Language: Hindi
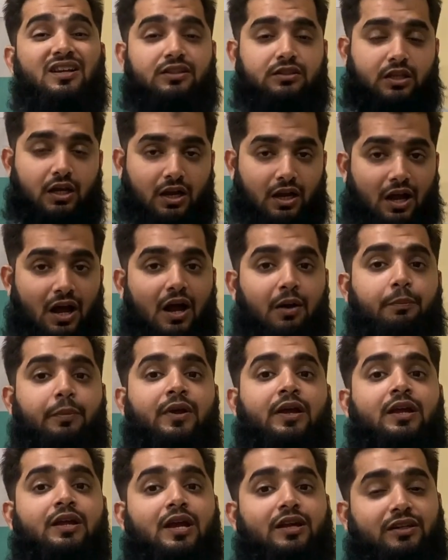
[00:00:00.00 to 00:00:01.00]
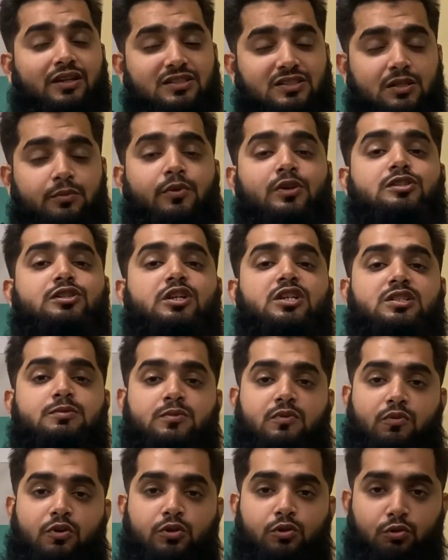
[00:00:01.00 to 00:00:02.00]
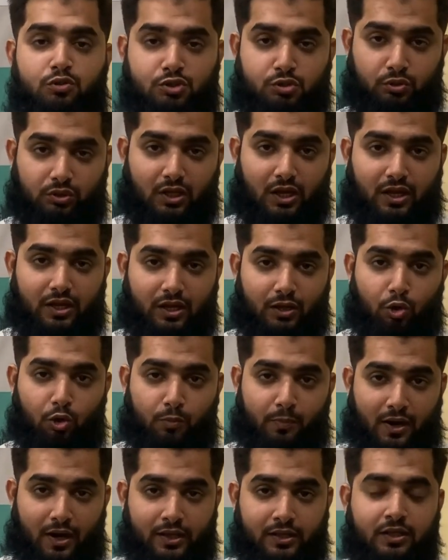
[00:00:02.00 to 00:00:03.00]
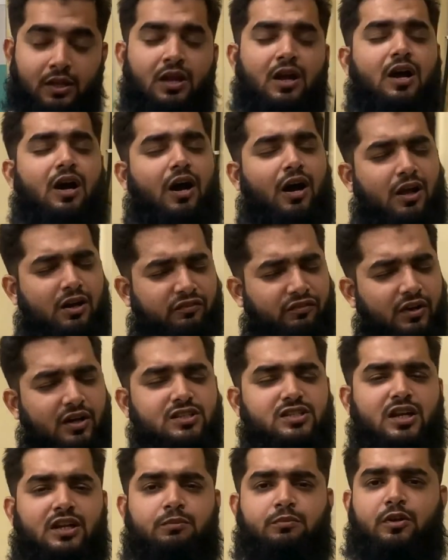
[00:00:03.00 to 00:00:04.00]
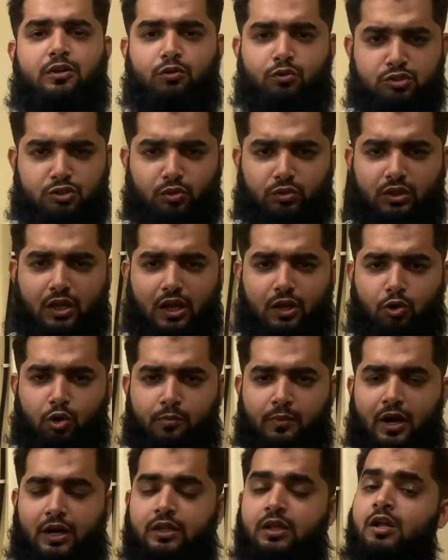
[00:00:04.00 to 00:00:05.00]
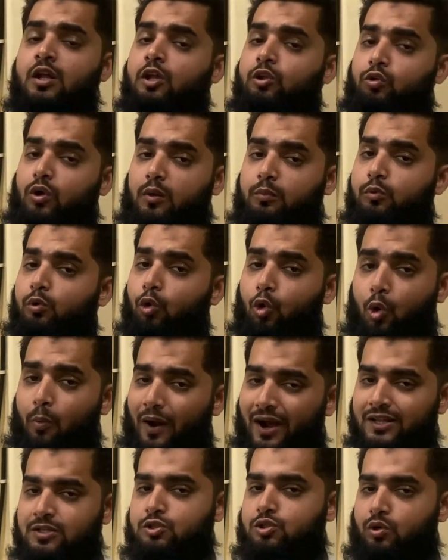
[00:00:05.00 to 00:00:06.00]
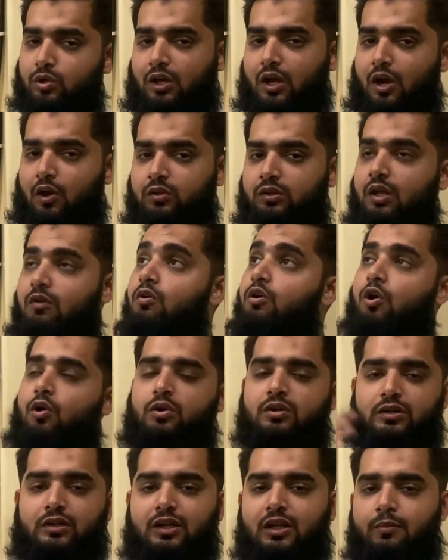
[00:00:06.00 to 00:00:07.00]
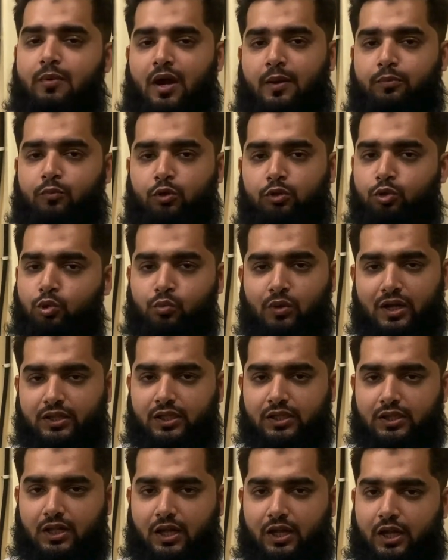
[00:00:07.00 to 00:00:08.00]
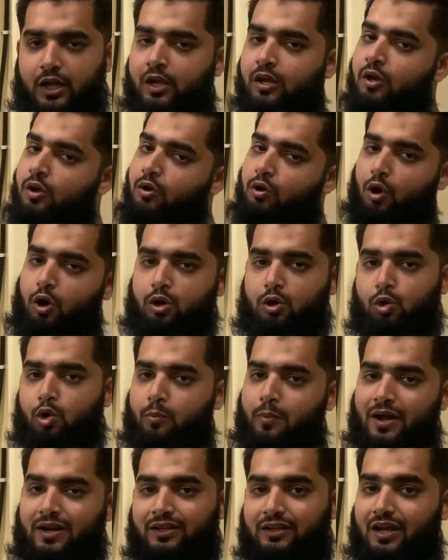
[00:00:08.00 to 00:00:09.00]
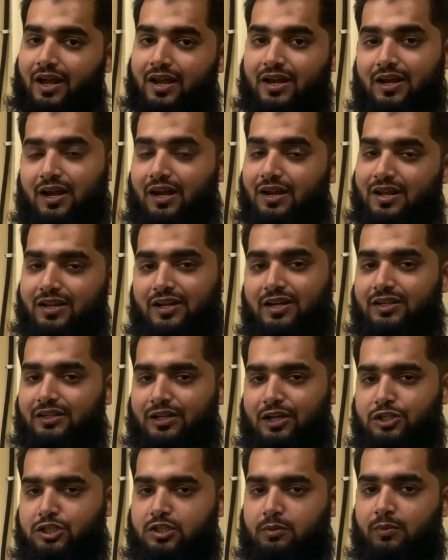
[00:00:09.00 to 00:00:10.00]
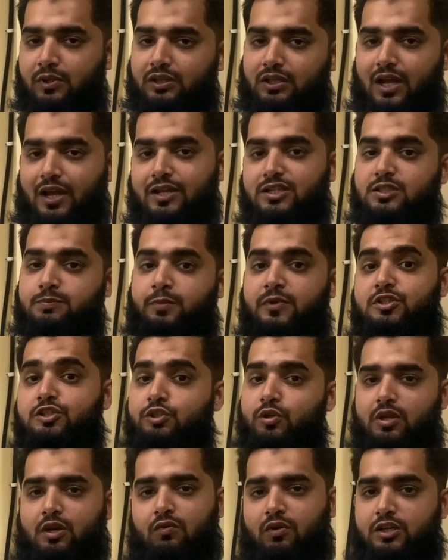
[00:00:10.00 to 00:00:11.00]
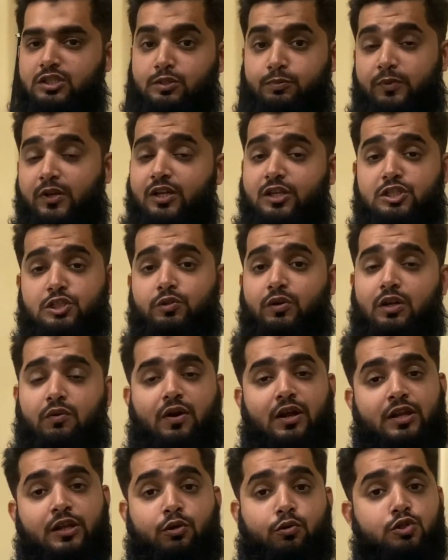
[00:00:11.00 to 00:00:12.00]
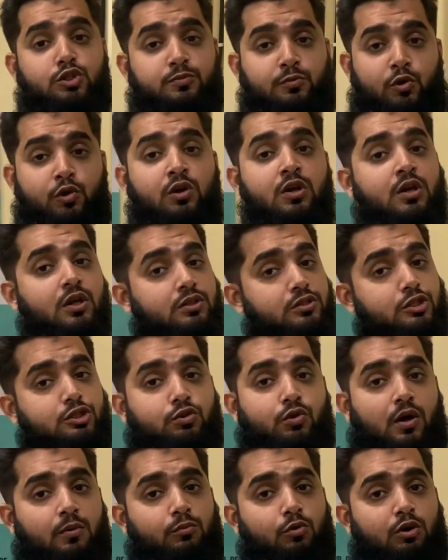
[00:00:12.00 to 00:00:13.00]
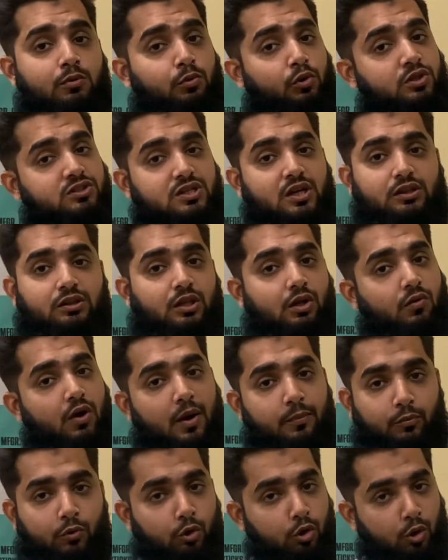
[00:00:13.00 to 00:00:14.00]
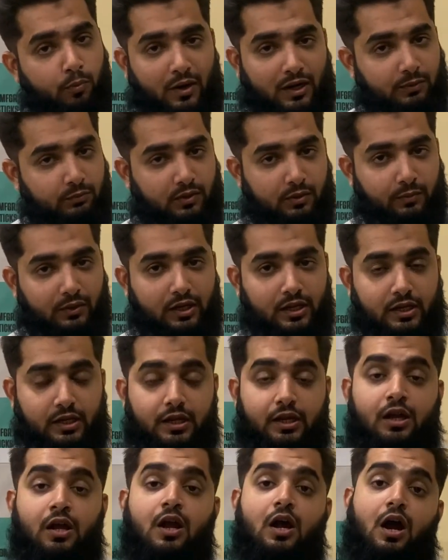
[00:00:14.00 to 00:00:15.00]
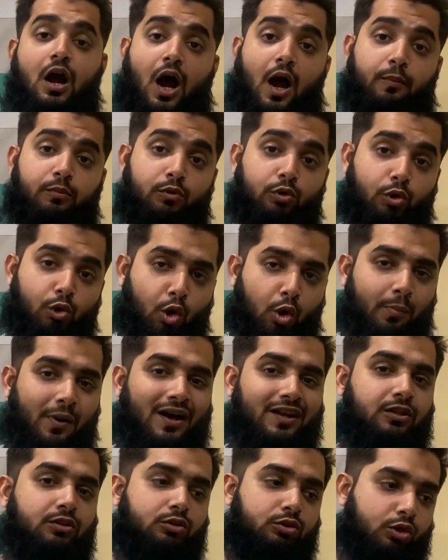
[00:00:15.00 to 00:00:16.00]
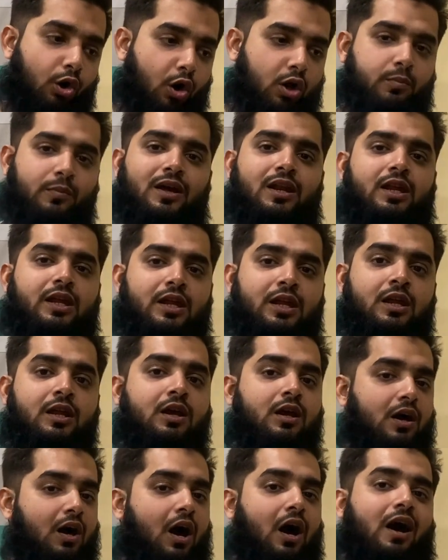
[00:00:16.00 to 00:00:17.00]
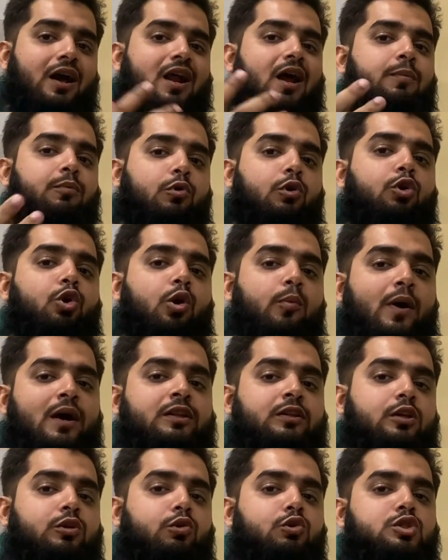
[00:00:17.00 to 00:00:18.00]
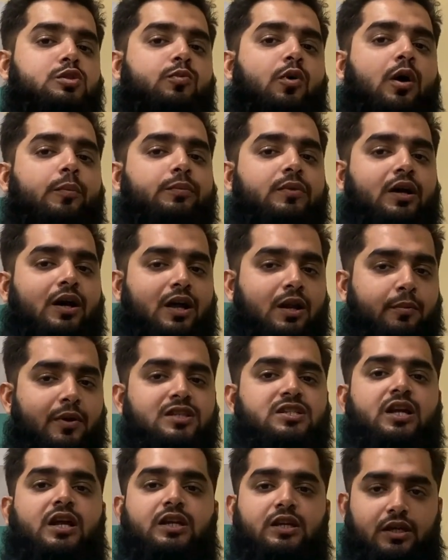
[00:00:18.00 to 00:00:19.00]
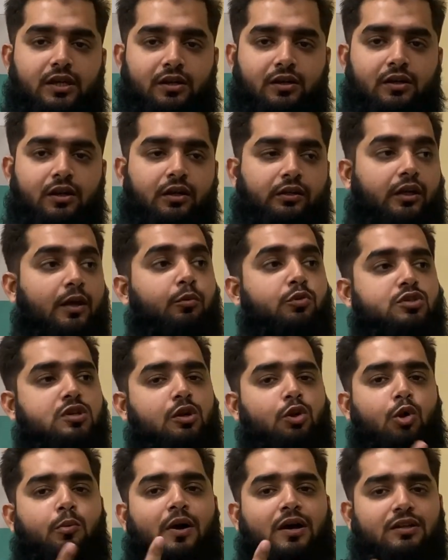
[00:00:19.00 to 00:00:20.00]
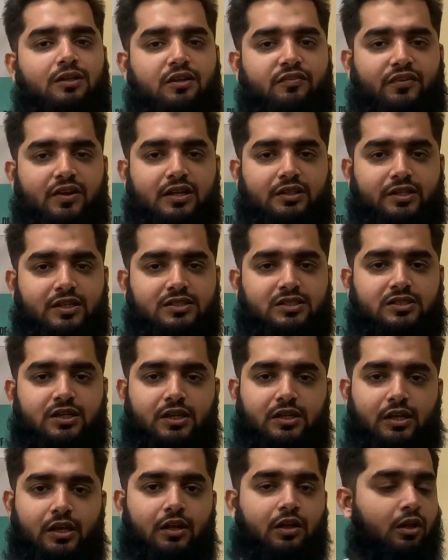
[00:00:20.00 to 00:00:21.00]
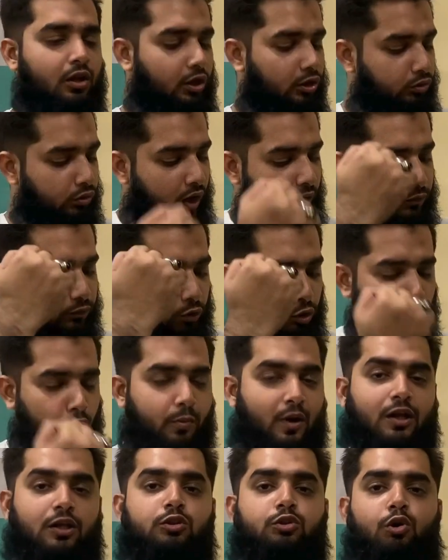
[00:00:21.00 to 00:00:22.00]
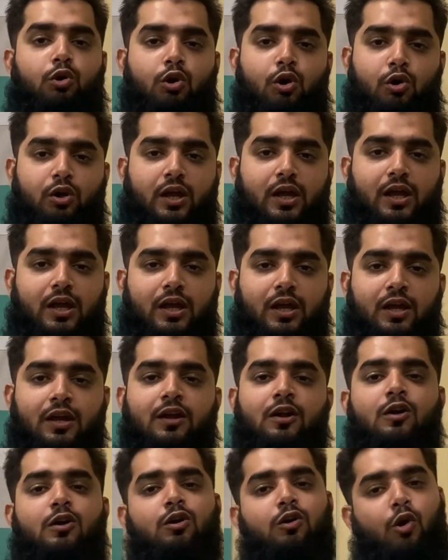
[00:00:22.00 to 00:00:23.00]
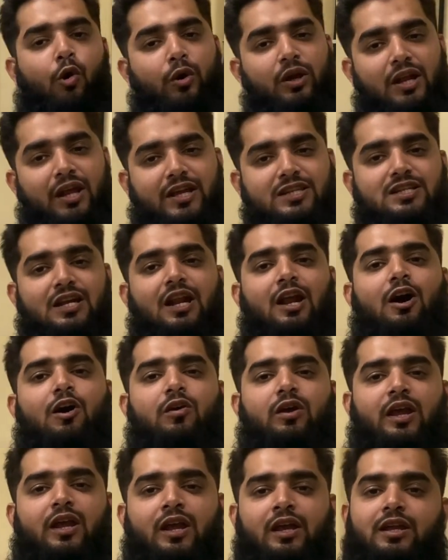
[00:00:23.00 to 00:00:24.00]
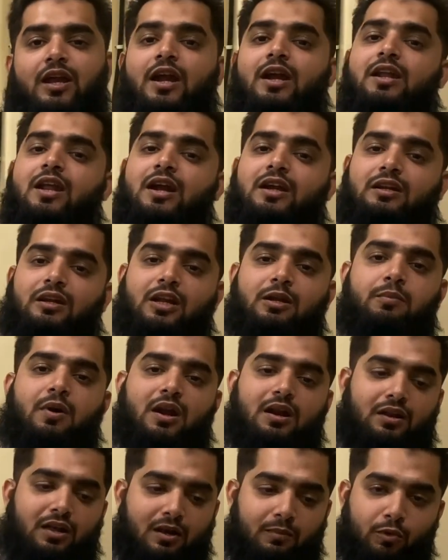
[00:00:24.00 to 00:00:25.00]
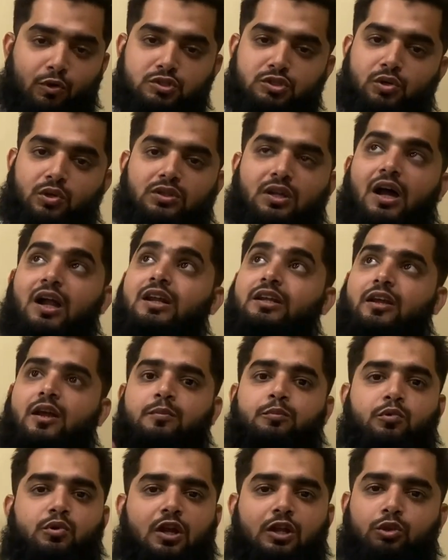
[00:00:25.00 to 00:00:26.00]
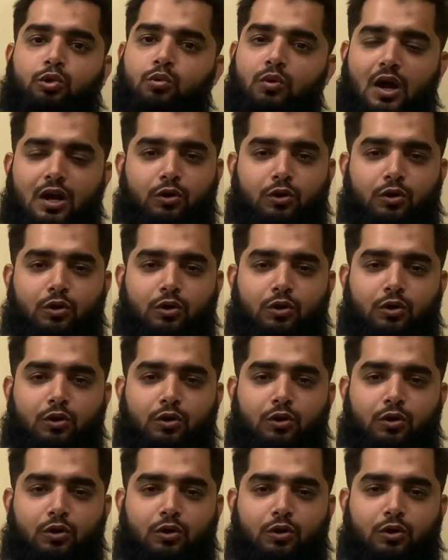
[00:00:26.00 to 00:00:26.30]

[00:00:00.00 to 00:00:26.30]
दरगाह पे या किसी भी चीज़ में वो यूज़ होता है लोबान हर फंक्शन में यूज़ होता है लोबान तो अब लोबान जो क्या होता है वो क्वांटिटी में आपको धुआं देता है और लोबान का एक अलग ही टेस्ट मिलता है स्पिक्चर स्पिरिचुअल वाली खुशबू जिसको हम लोग बोल सकते हैं वो आपको लोबान में मिलेगी अब लोबान नॉर्मली अगर आपको लोबान की खुशबू अपने घर में चाहिए कि मुझे लोबान की फ्रेग्रेंस चाहिए तो आप वो लोबान तोड़ोगे कोयले जलाओगे या इलेक्ट्रिक बर्नर में उसको डाल के पूरा धुआं